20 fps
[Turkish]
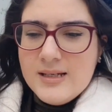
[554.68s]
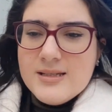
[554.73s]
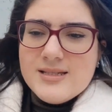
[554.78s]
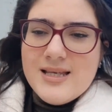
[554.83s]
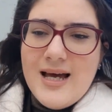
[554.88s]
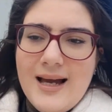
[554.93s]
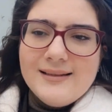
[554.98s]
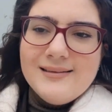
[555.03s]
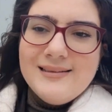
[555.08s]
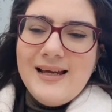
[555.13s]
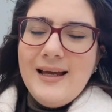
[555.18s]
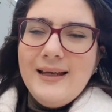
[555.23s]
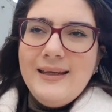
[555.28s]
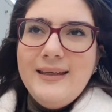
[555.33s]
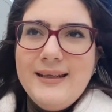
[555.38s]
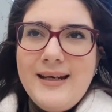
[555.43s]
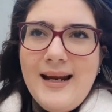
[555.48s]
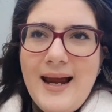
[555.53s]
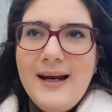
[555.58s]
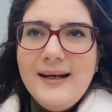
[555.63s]
Zaten
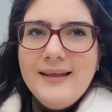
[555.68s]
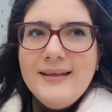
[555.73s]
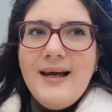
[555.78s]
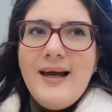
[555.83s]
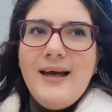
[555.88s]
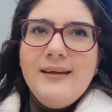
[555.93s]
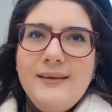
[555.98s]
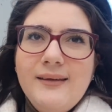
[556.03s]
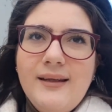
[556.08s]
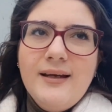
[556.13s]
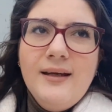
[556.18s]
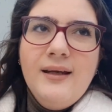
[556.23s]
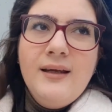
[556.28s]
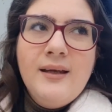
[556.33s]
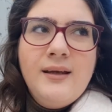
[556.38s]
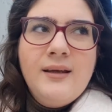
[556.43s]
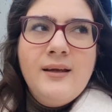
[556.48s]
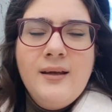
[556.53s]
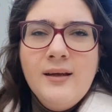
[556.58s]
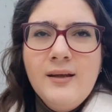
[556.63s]
girerken de
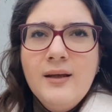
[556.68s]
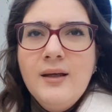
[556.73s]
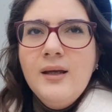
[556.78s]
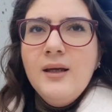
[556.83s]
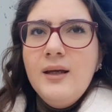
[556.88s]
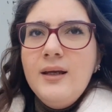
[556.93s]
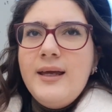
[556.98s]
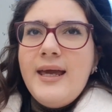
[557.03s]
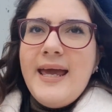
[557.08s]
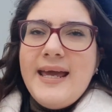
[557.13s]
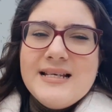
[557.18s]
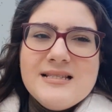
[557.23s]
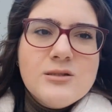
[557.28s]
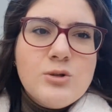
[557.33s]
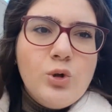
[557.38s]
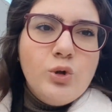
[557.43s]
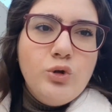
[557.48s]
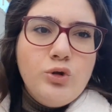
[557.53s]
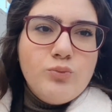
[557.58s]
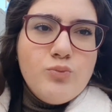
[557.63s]
HES
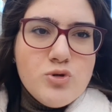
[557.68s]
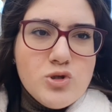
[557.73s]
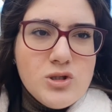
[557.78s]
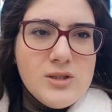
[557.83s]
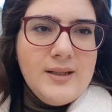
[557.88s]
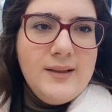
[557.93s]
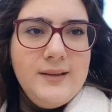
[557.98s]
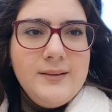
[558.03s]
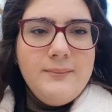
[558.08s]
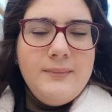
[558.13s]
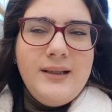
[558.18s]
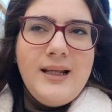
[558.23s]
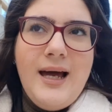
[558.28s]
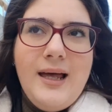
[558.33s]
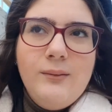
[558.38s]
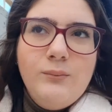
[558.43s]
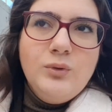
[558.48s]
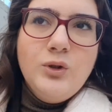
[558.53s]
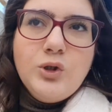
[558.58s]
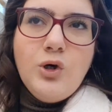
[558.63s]
kodumuz
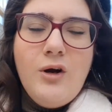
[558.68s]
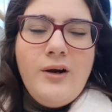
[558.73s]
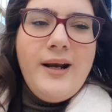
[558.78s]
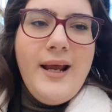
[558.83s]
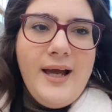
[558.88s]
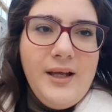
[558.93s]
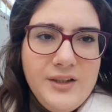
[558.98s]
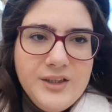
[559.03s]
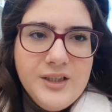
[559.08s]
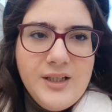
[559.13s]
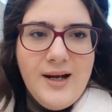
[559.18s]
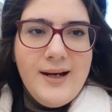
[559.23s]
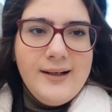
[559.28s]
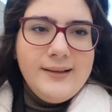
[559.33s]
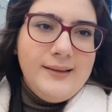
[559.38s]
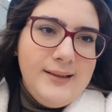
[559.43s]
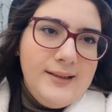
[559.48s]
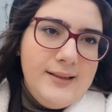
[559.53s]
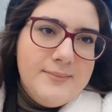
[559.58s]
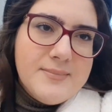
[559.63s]
tanımlanmış öğrenci
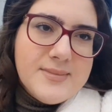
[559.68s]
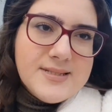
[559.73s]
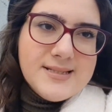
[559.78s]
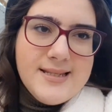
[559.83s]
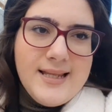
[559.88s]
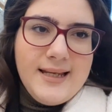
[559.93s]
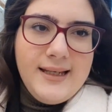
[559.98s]
kartlarımızla